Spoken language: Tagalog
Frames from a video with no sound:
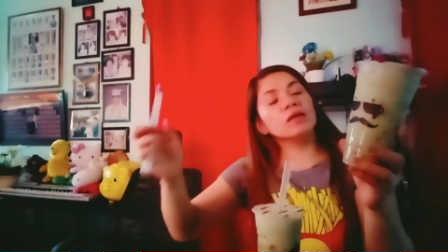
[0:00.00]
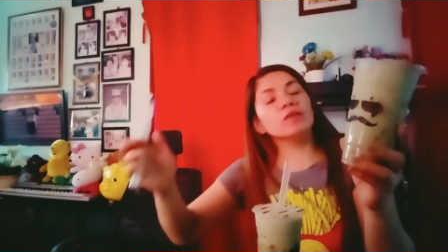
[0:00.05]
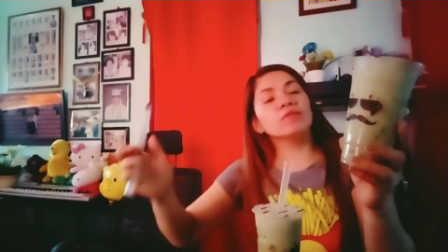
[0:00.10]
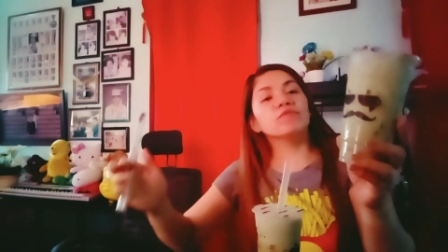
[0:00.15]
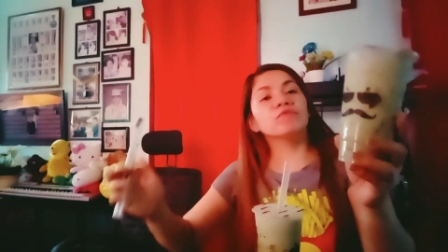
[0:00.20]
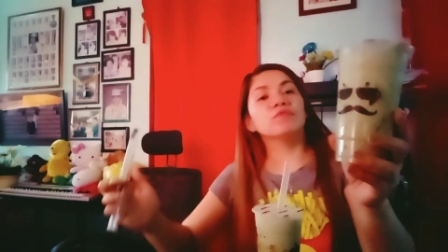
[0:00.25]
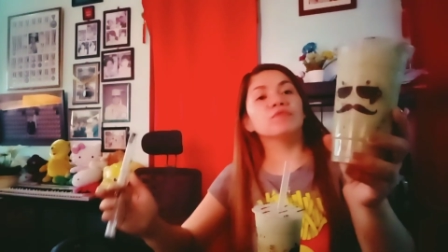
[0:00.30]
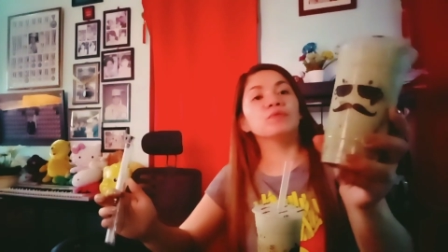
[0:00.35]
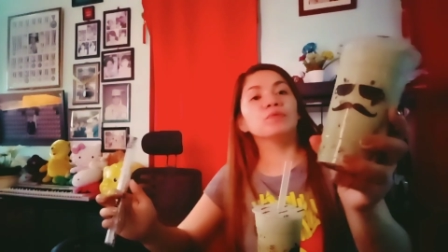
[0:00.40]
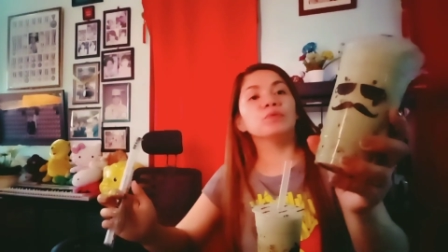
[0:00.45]

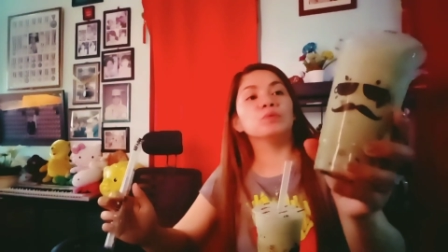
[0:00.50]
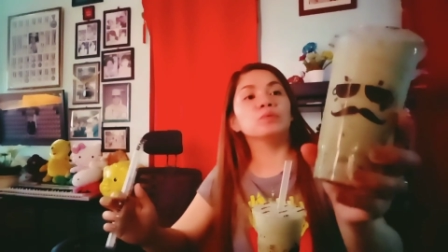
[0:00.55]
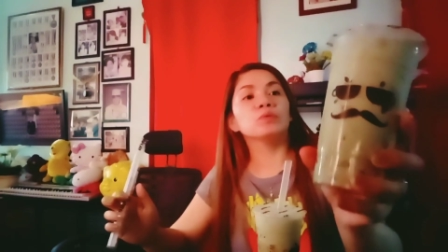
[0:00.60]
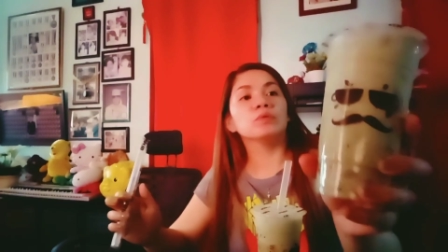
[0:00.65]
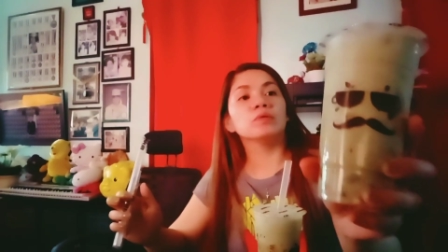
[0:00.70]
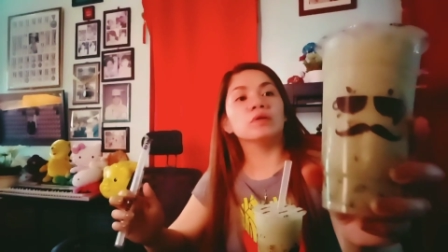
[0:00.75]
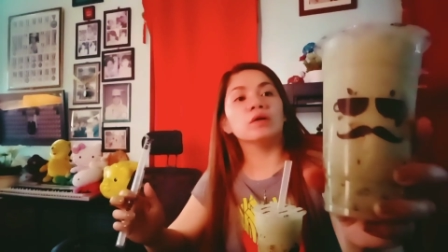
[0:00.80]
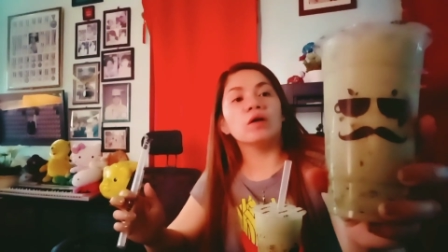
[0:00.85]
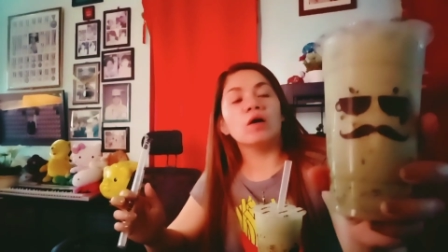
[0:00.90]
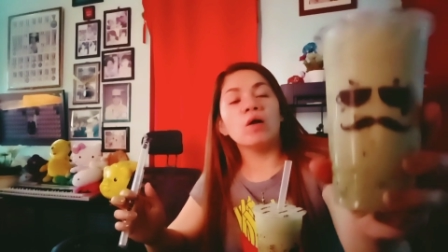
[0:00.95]
brew.
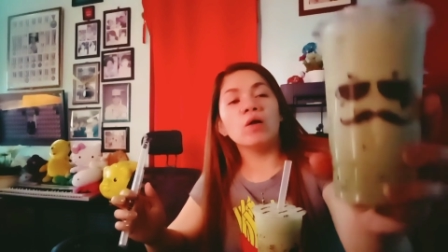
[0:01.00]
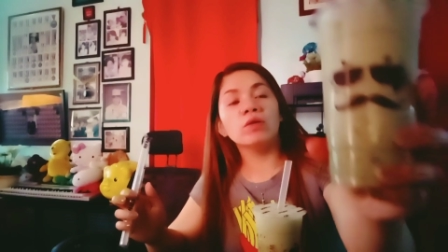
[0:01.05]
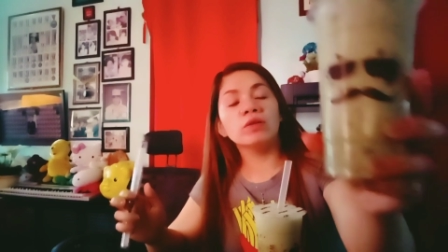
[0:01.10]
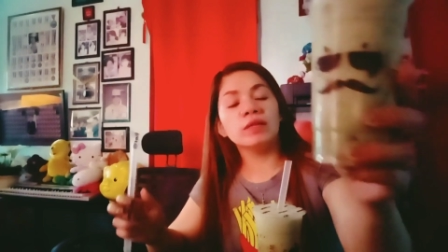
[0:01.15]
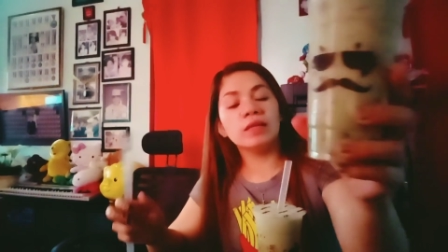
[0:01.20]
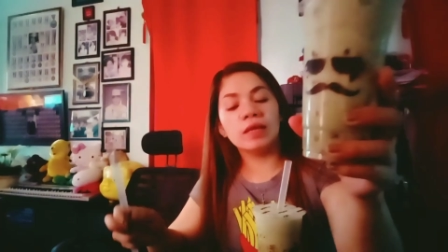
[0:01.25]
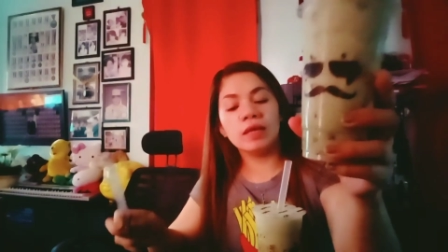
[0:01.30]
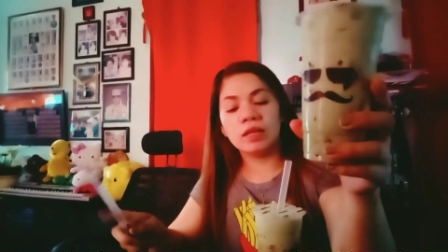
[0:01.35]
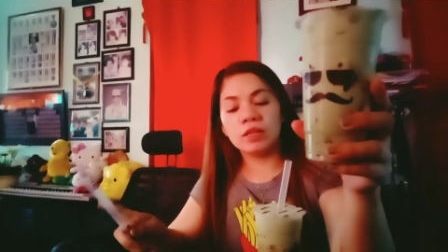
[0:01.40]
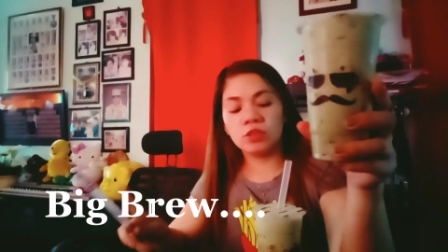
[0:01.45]

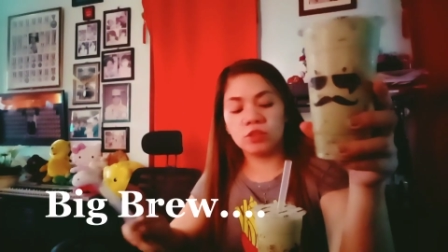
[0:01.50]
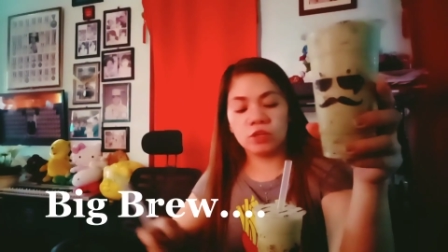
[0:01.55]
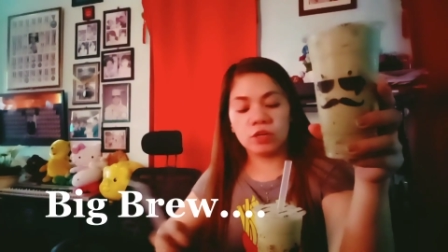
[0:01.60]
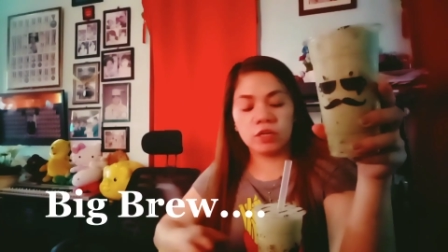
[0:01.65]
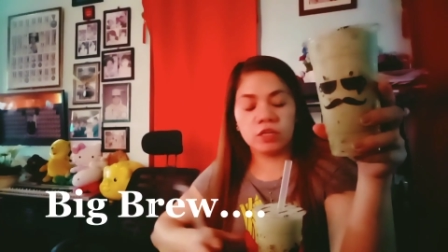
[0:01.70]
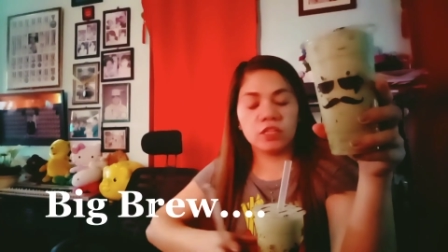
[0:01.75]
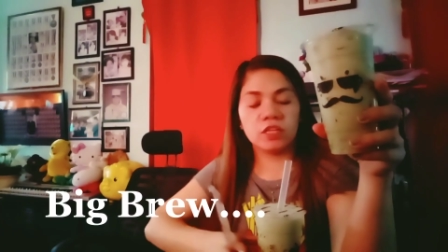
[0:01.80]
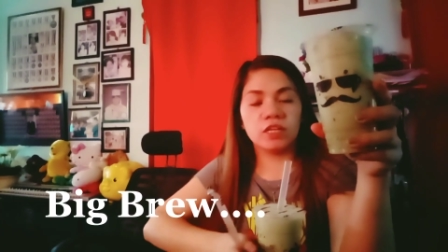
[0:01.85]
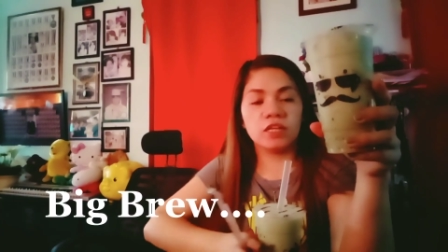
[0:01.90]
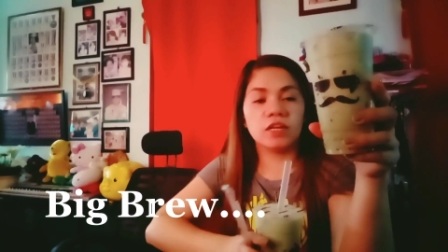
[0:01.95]
Only
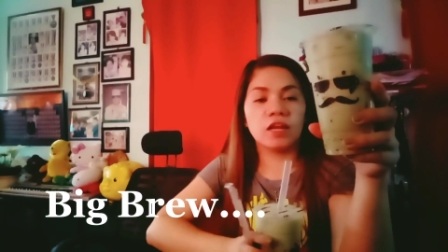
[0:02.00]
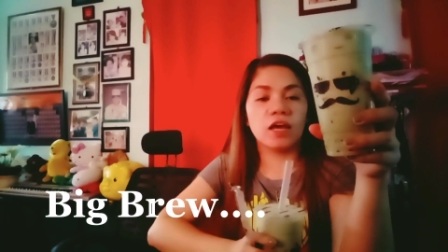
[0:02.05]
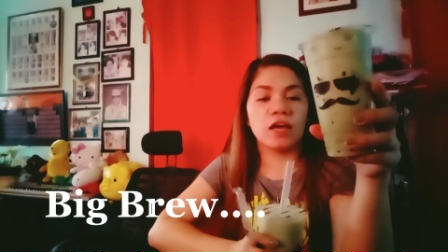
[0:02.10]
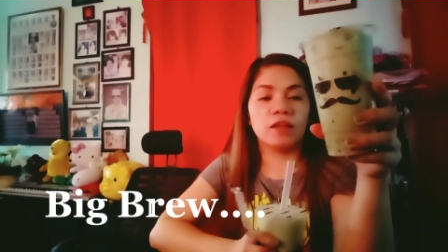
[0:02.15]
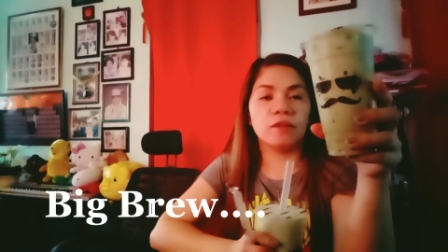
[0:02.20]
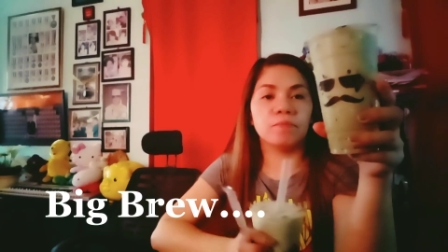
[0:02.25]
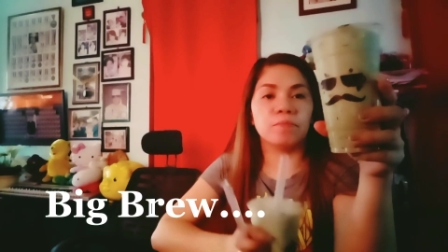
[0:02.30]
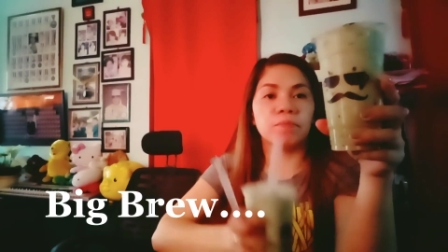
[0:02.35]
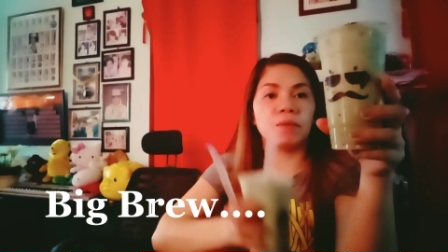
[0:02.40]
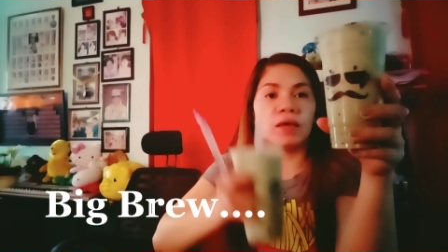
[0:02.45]
39
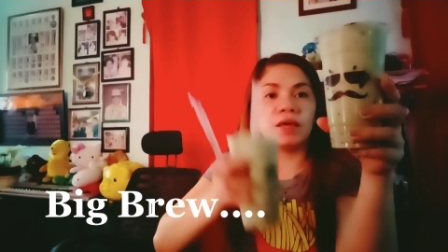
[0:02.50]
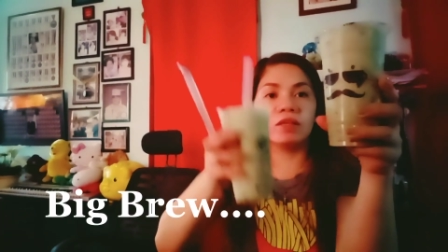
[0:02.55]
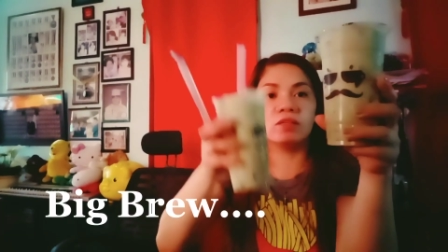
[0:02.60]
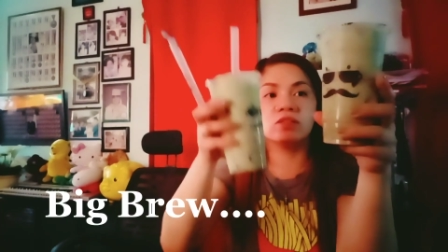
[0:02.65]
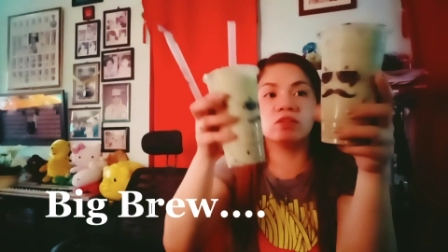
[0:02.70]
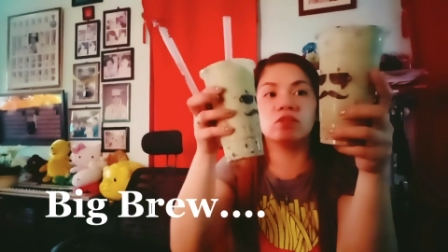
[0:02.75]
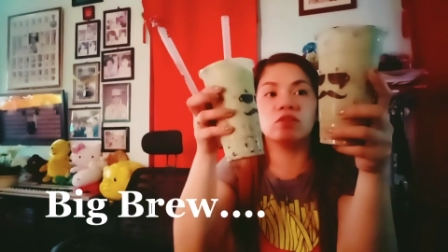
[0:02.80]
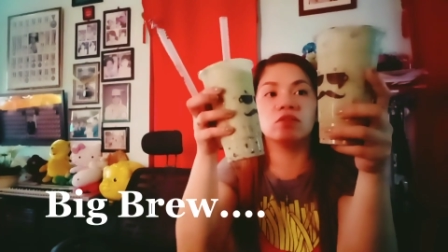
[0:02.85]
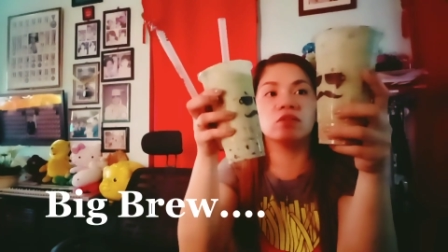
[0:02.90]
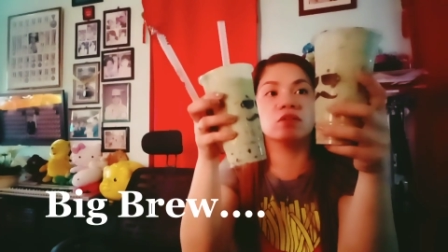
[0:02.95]

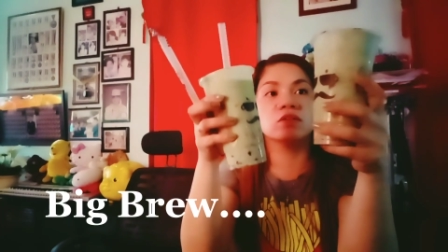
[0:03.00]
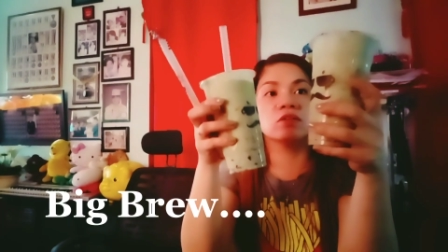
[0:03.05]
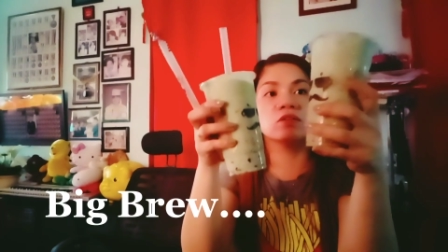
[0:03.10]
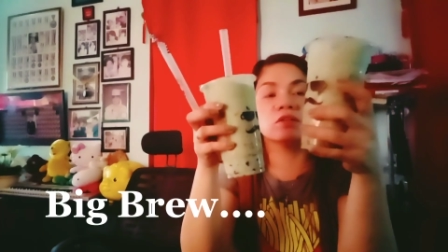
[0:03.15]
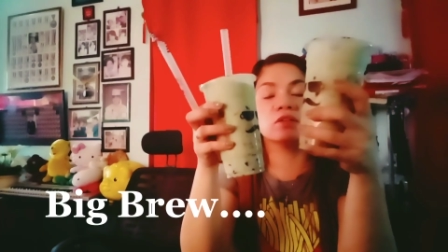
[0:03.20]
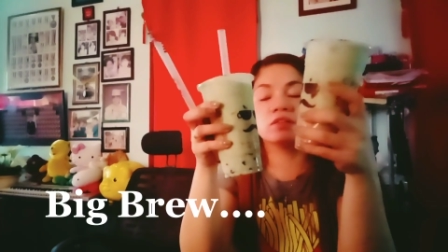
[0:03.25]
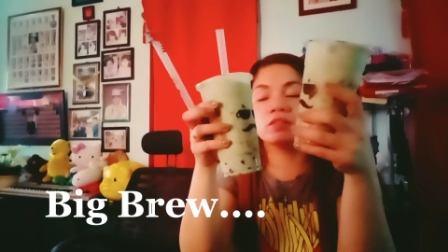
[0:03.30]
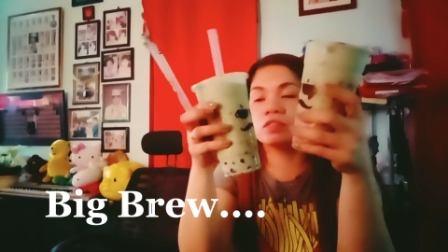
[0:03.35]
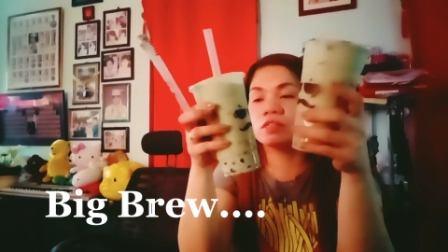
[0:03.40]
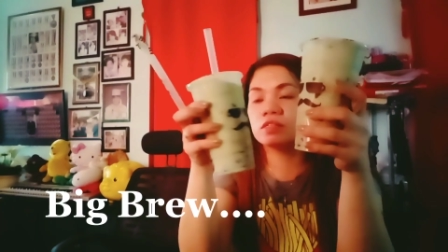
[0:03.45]

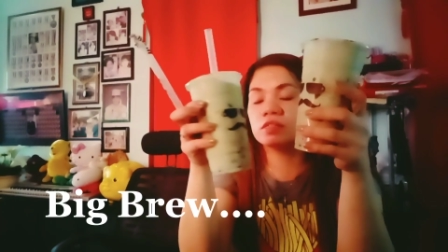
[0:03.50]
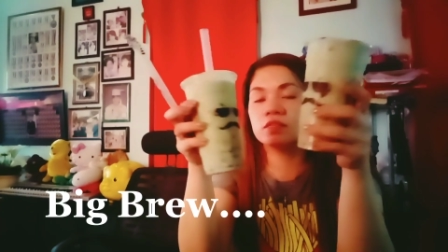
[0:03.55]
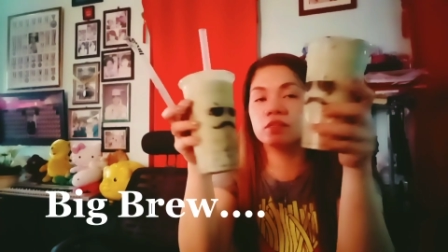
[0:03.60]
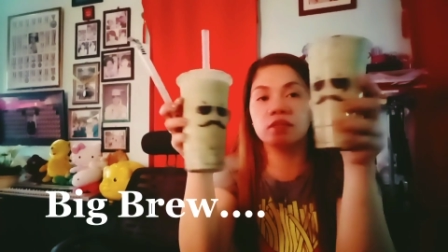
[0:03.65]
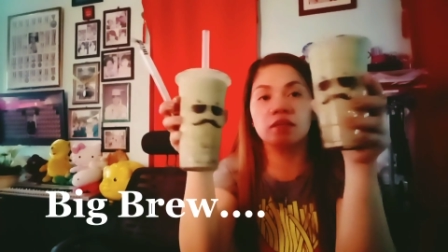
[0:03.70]
pesos.